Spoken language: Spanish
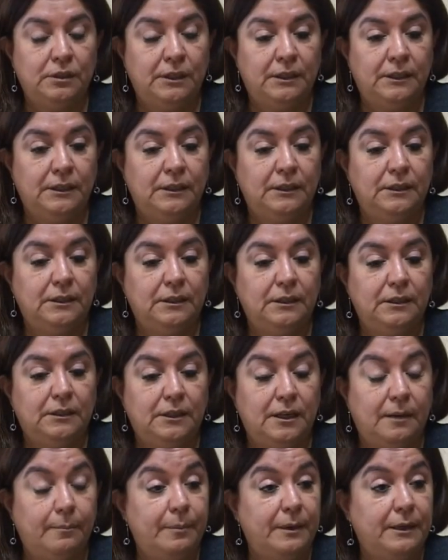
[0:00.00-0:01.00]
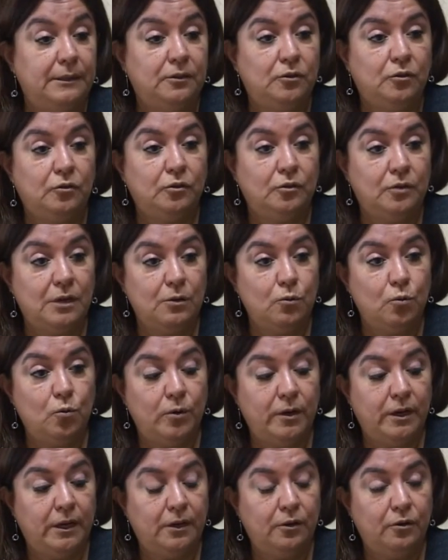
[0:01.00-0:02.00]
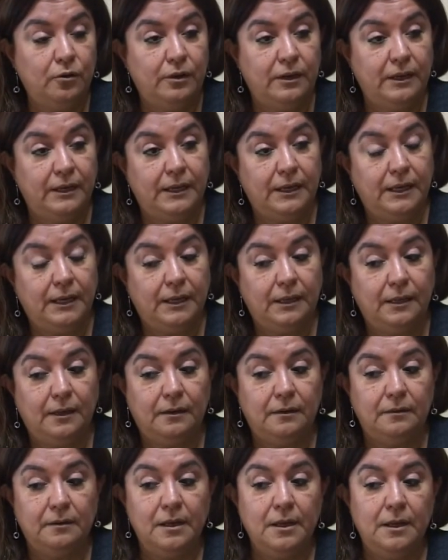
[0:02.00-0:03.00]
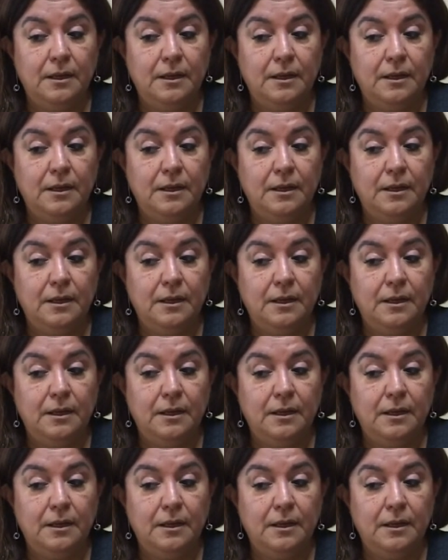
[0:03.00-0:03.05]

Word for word: eh, tapando agujeros que quedan,